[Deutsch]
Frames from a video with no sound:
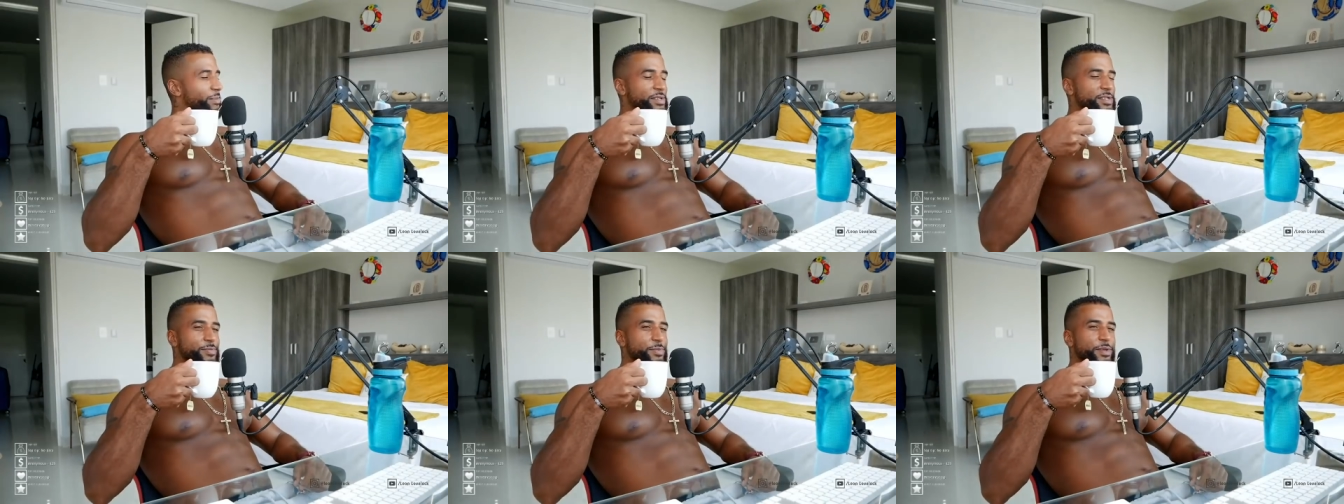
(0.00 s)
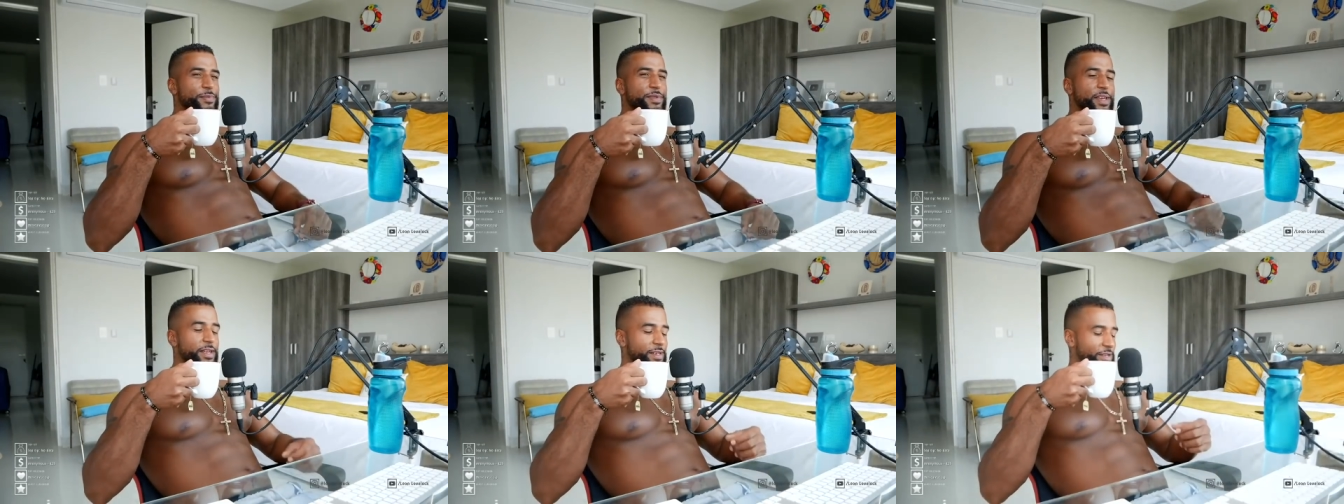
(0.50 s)
habe ich das mit dem
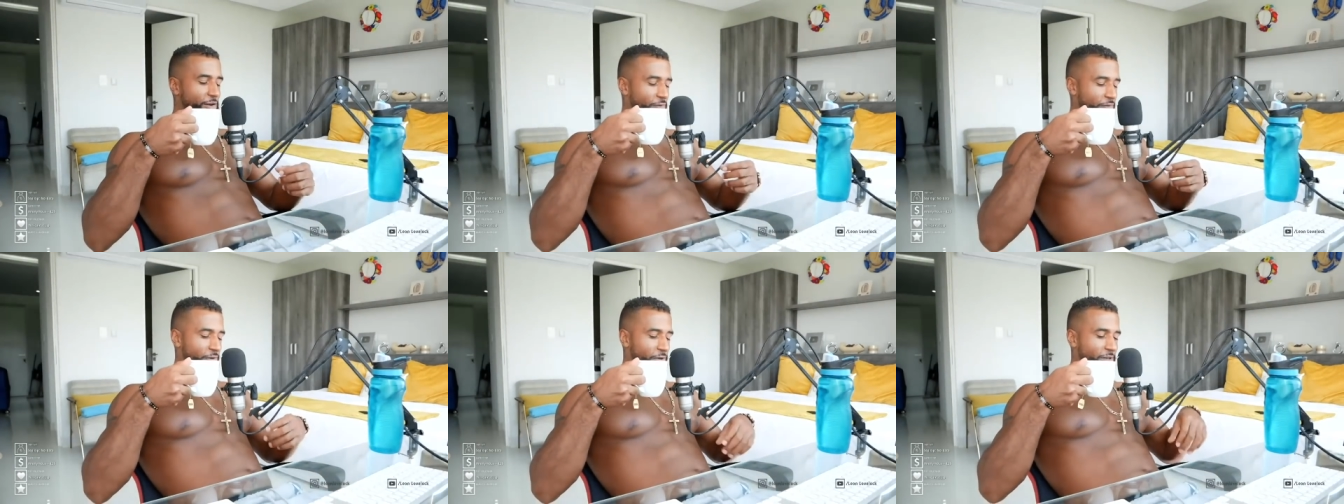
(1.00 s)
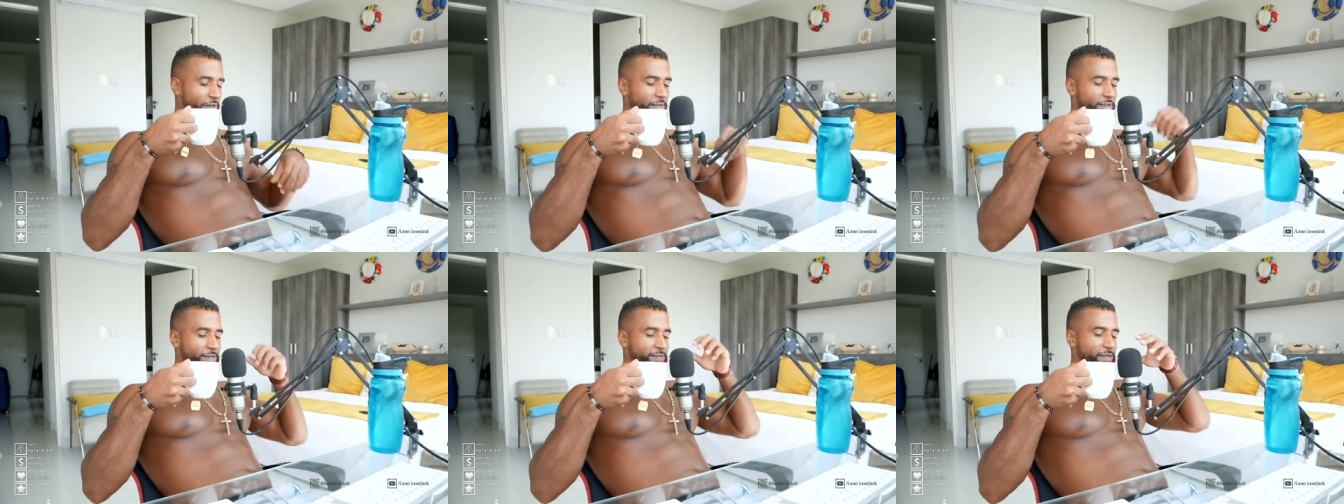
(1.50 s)
Tee nie aufgehört,
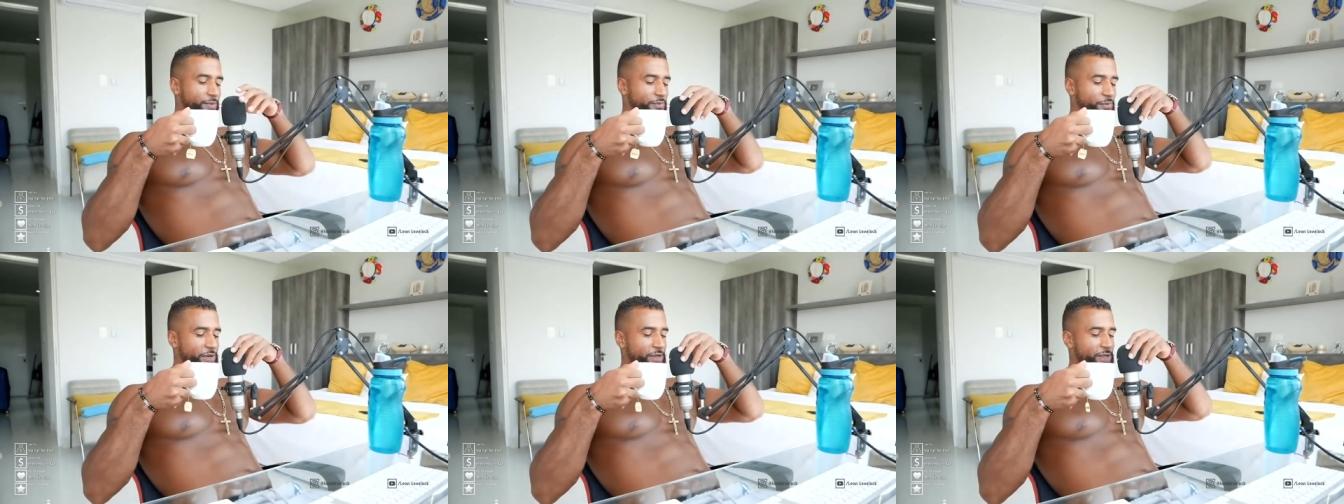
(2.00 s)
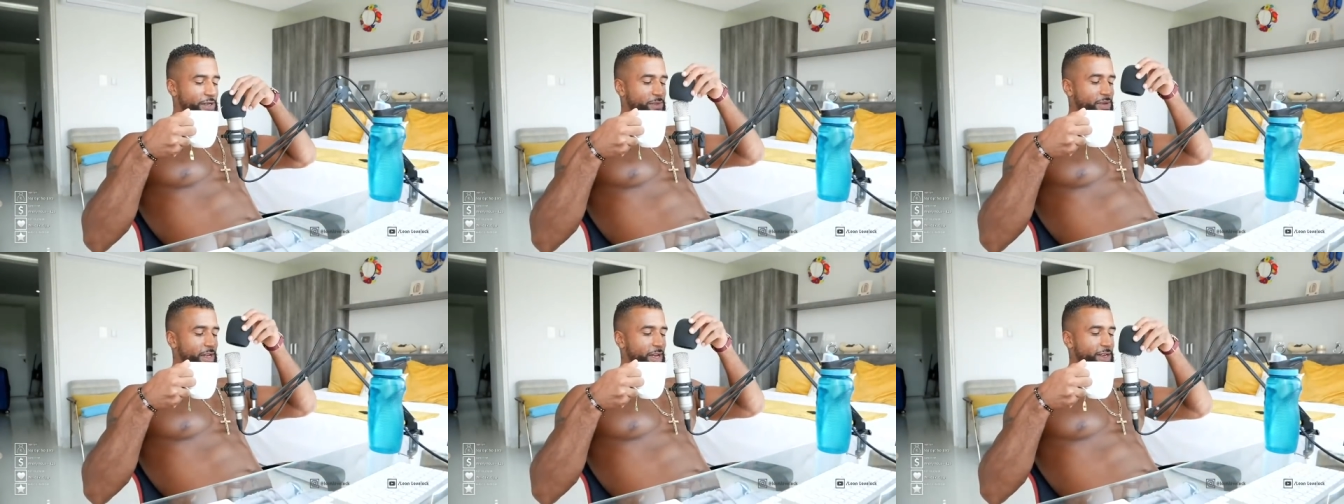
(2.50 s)
ne? Selbst wo ich hier
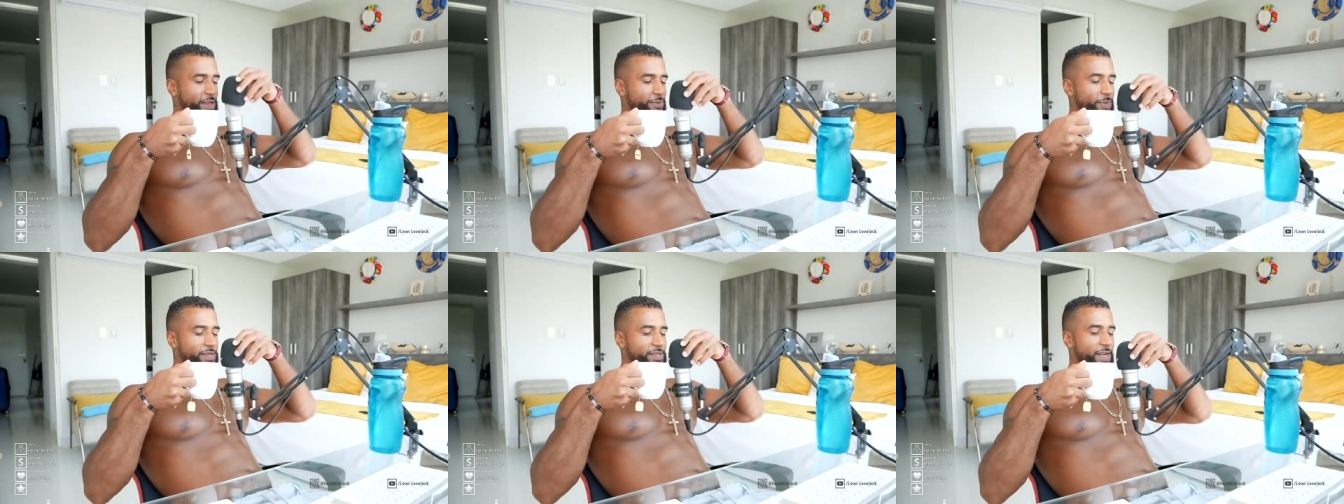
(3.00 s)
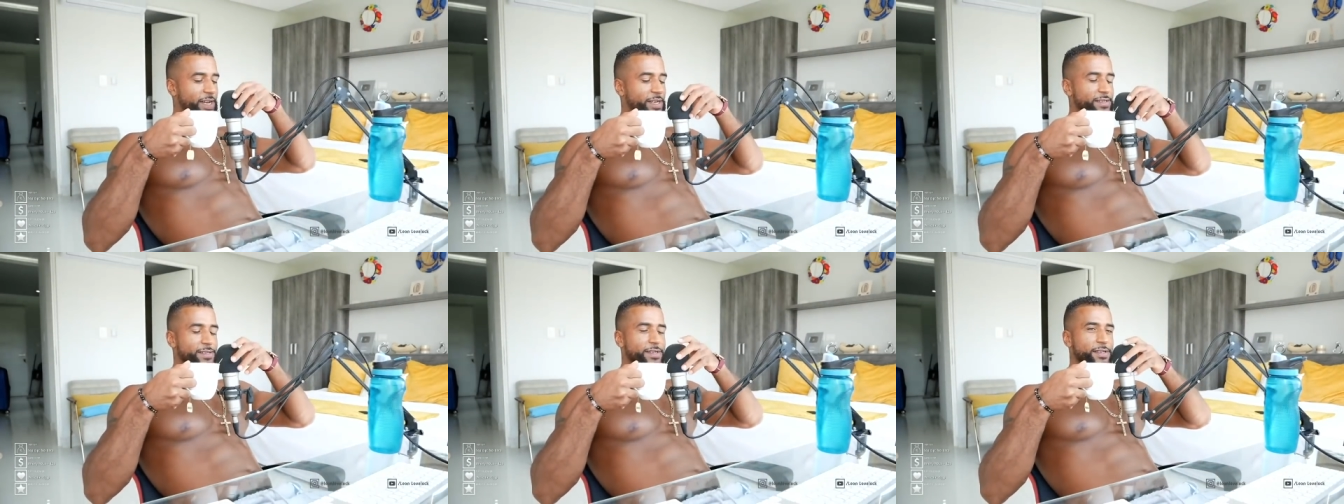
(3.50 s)
bin. Eigentlich macht es gar
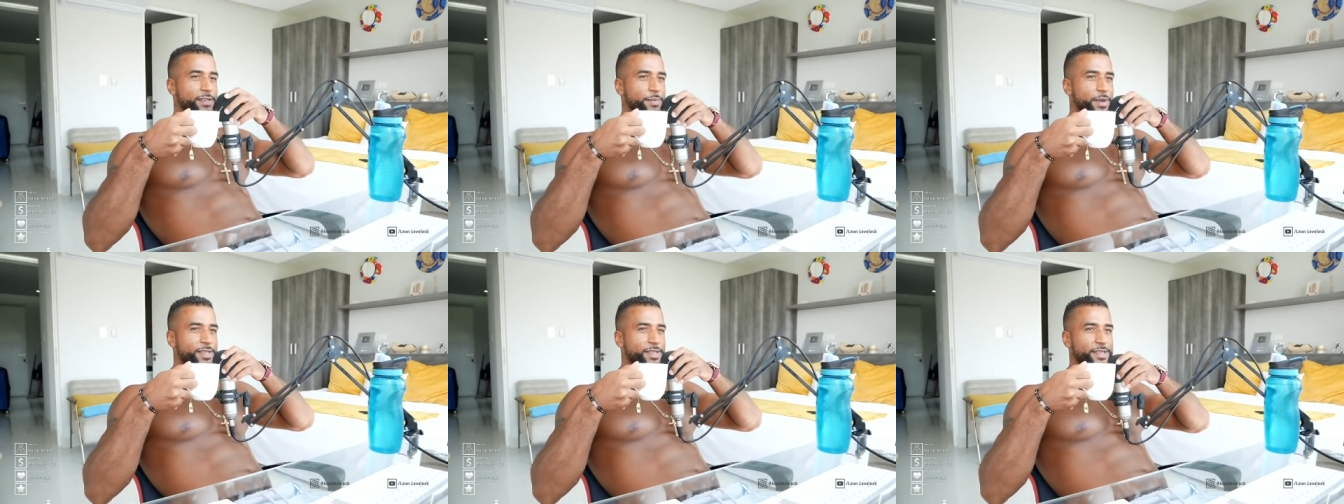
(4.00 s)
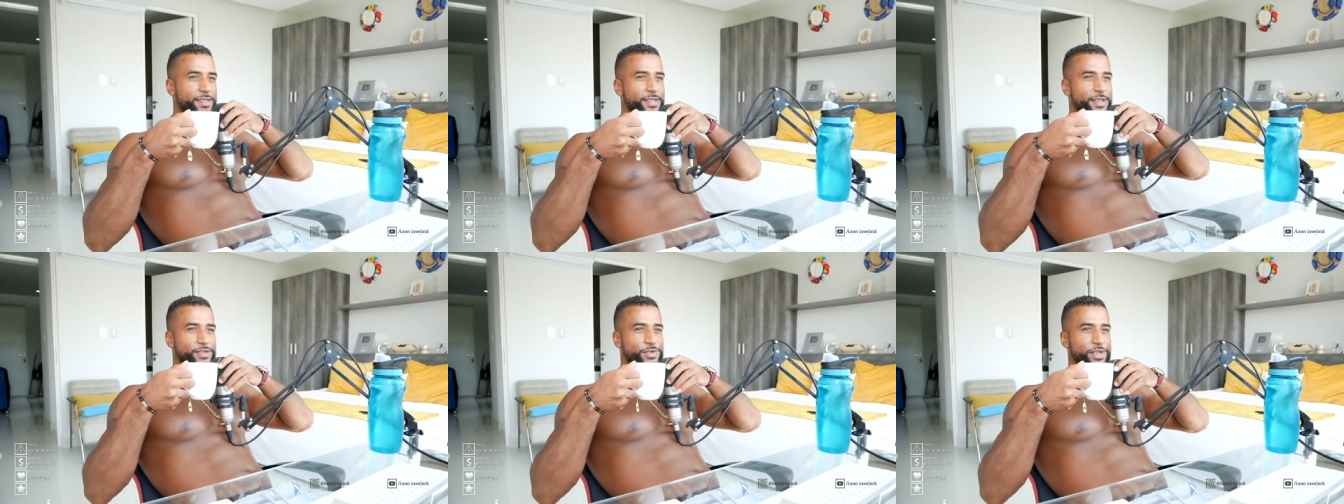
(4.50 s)
keinen Sinn, in dem Land hier einen
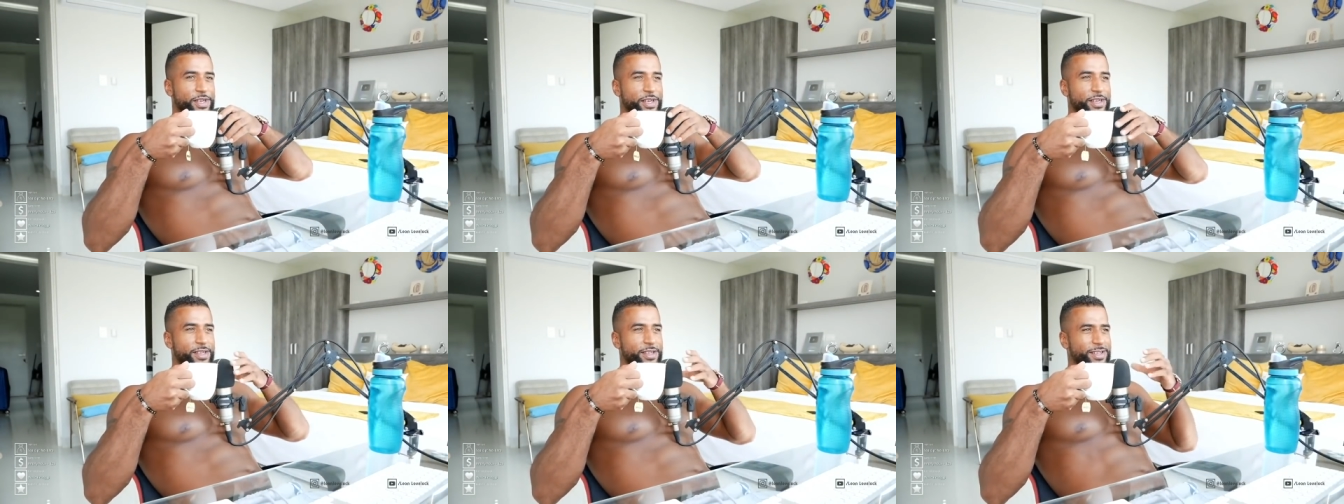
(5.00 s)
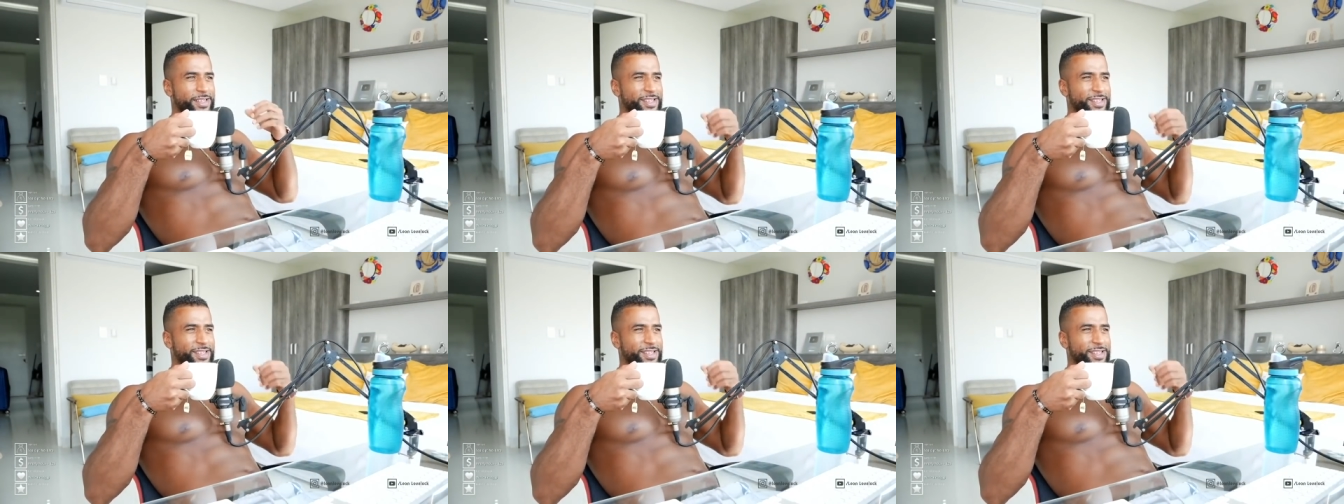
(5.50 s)
Tee zu trinken,